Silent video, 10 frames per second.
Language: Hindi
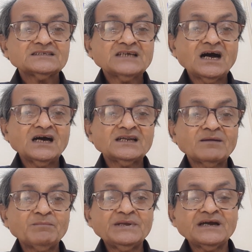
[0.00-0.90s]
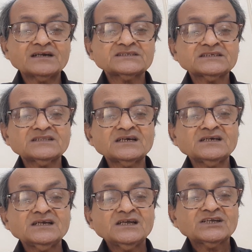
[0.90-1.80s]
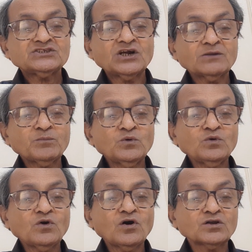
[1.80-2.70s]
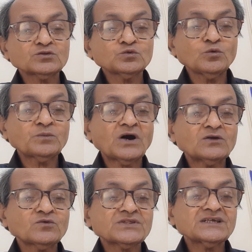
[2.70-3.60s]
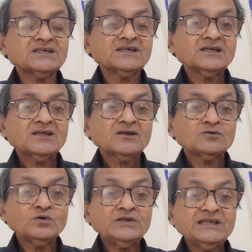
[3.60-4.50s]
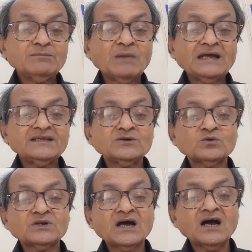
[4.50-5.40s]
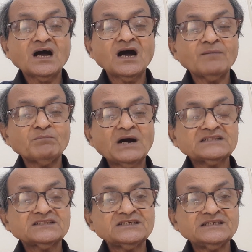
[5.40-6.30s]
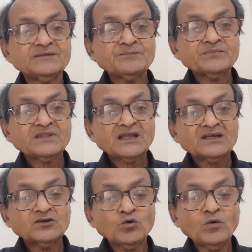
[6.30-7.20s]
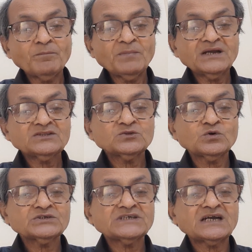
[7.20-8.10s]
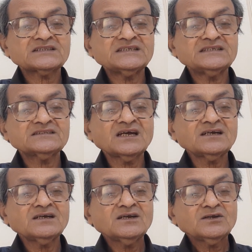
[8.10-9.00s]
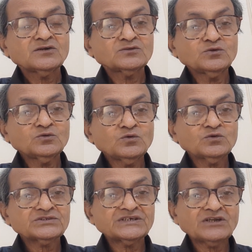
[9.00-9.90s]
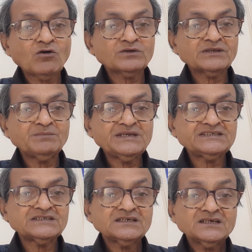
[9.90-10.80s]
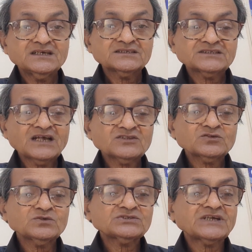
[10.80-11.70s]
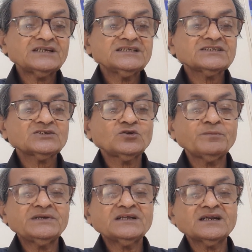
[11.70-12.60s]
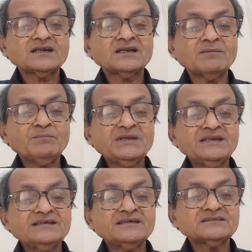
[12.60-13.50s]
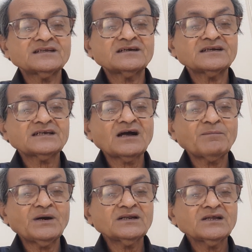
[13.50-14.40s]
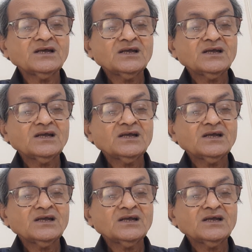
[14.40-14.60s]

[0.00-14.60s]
जहां लंबे अरसे तक झड़पों और तोपखानों से गोलीबारी होना आम बात थी नवंबर 2003 तक दोनों सेनाओं के बीच 740 किलोमीटर लंबी नियंत्रण रेखा पर